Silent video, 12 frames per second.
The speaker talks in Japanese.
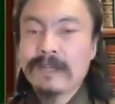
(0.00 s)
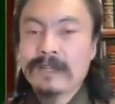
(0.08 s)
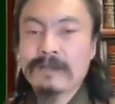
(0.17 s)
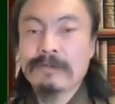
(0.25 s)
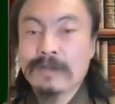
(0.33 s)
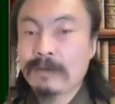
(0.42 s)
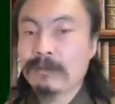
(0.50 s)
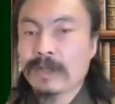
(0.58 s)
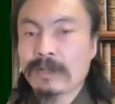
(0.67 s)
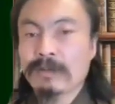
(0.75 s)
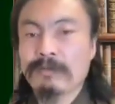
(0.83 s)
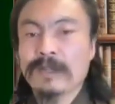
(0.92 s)
でそれでも
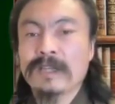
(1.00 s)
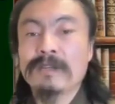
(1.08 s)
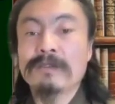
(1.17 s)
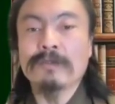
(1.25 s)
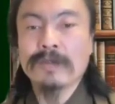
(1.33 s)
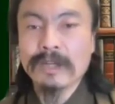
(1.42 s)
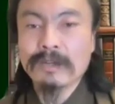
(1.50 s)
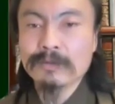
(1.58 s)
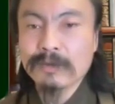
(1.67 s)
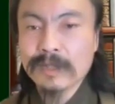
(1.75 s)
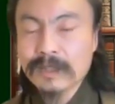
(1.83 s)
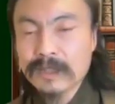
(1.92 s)
例えばできる人に頼
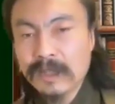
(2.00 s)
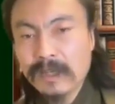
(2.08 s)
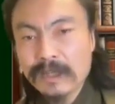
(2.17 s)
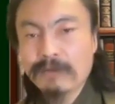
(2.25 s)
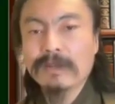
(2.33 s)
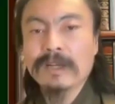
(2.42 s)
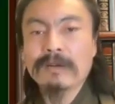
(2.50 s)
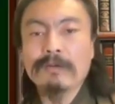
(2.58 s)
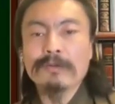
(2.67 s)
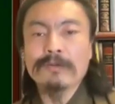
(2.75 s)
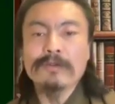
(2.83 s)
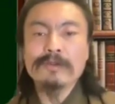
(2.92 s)
むとかですね、いろんな
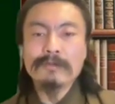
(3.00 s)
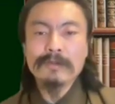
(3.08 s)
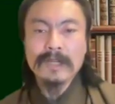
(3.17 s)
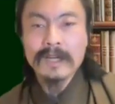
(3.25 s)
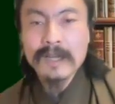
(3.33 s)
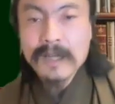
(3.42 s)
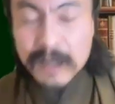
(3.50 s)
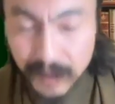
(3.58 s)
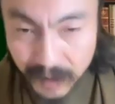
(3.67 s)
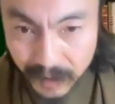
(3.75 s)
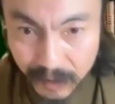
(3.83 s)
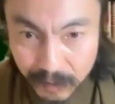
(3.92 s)
行動によって、
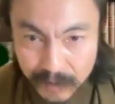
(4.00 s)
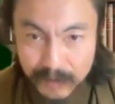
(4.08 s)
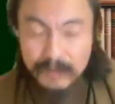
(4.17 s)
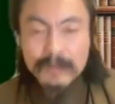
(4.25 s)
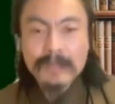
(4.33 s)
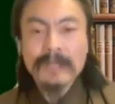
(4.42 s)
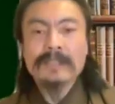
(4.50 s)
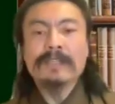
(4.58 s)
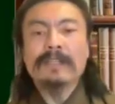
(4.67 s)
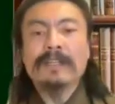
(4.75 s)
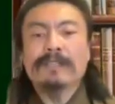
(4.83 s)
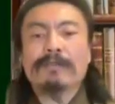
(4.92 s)
えー、な
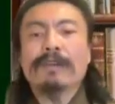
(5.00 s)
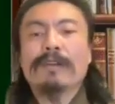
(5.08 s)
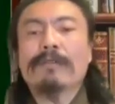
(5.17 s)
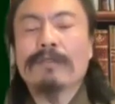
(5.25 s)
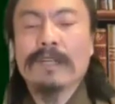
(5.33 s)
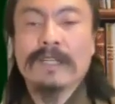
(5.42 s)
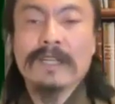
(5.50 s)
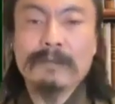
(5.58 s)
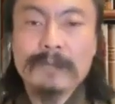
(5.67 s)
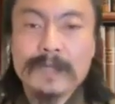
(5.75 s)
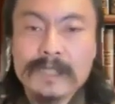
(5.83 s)
す成し遂げることができま